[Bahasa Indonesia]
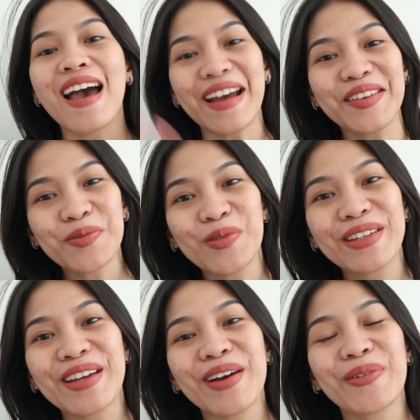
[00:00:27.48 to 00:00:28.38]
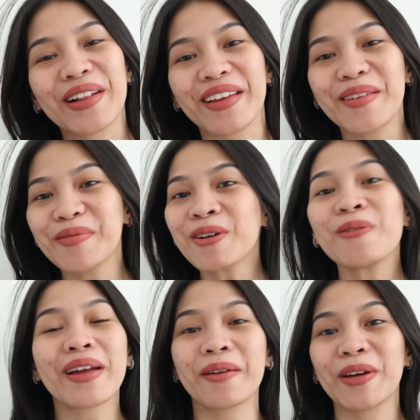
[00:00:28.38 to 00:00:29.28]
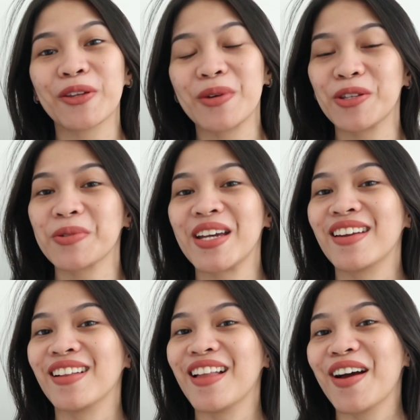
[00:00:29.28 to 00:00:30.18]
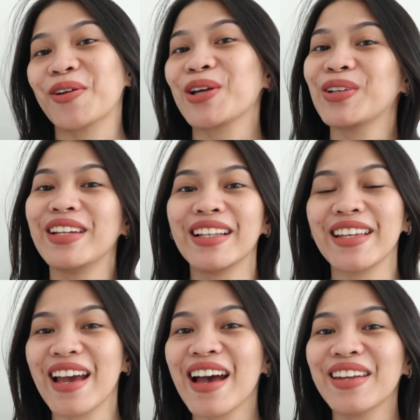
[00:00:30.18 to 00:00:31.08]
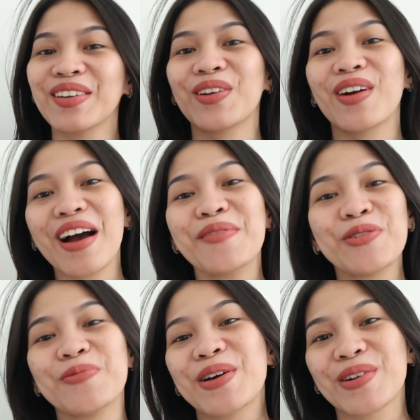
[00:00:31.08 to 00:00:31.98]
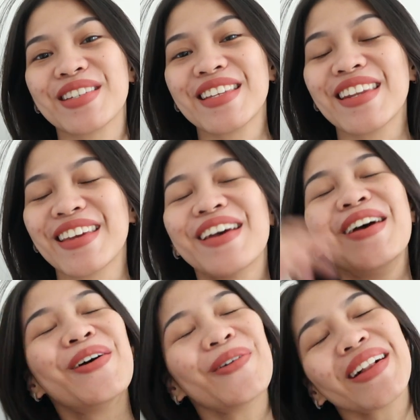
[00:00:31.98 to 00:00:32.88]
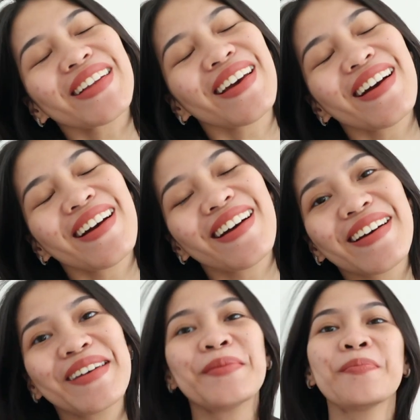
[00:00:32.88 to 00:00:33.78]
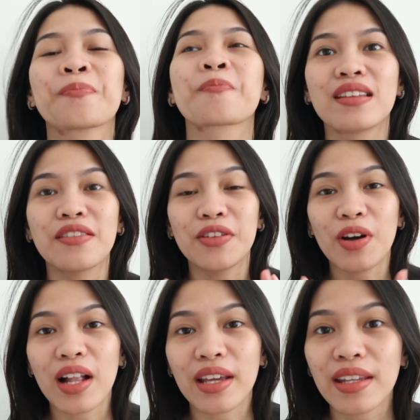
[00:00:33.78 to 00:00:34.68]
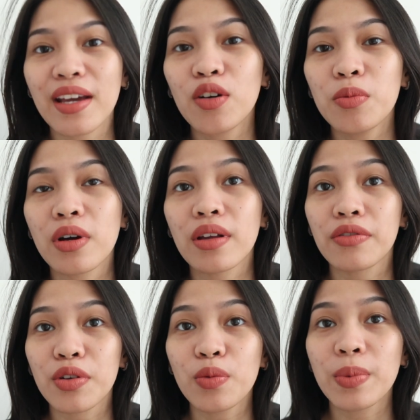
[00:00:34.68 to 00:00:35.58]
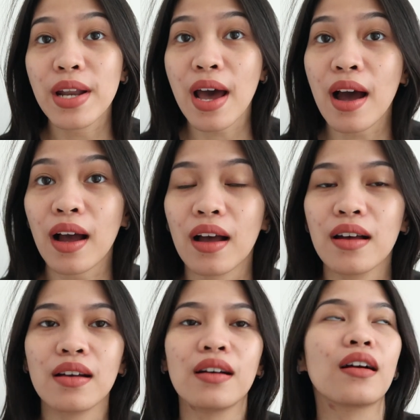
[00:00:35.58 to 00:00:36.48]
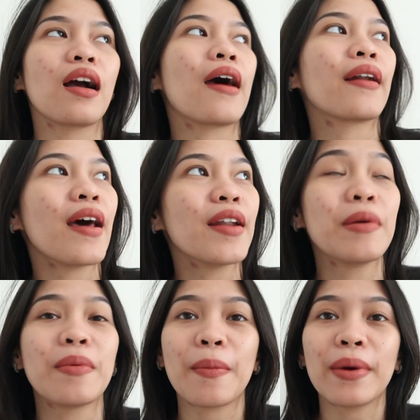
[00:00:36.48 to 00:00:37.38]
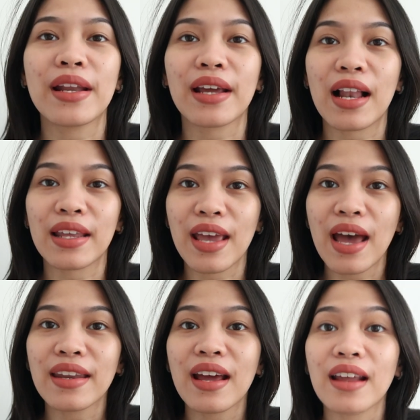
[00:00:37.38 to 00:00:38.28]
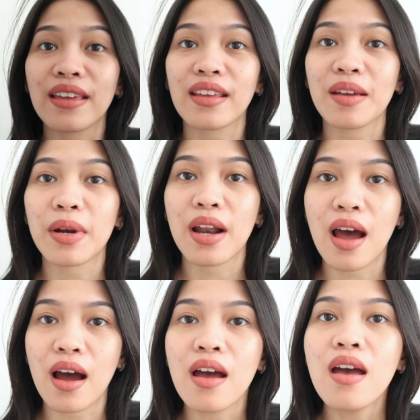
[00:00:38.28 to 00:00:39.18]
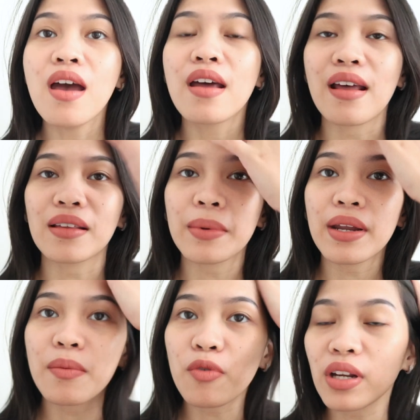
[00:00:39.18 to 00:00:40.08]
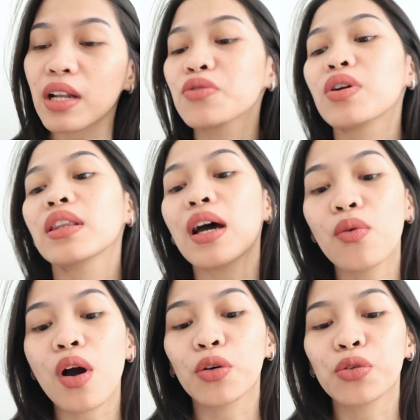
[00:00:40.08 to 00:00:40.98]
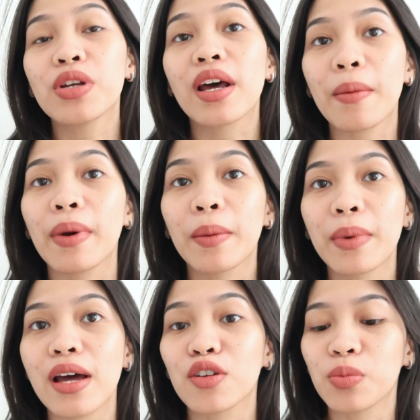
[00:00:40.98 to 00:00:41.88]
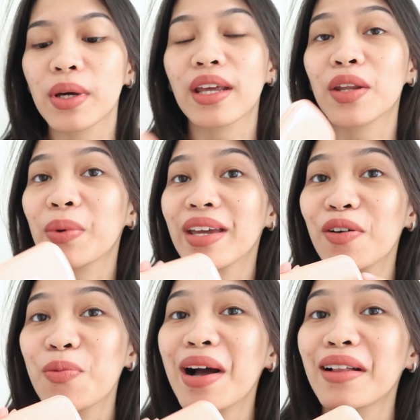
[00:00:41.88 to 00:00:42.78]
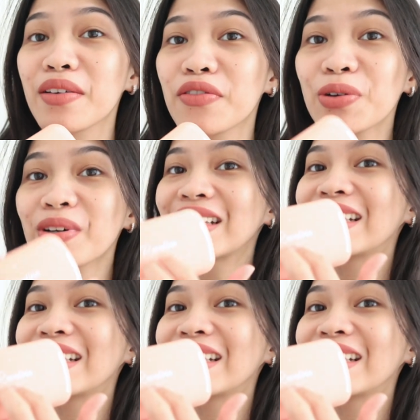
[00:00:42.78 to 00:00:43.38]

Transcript: Hai semuanya, welcome or welcome back to my YouTube channel. Aku Ratu Delia dan kalau kamu baru di sini, welcome. Di video kali ini aku mau review bedak uh, karena ada beberapa dari kalian yang nanya-nanya bedak. Nah sebenarnya mungkin kalian juga tahu aku tuh jarang pakai bedak, cuman anyway aku bakal review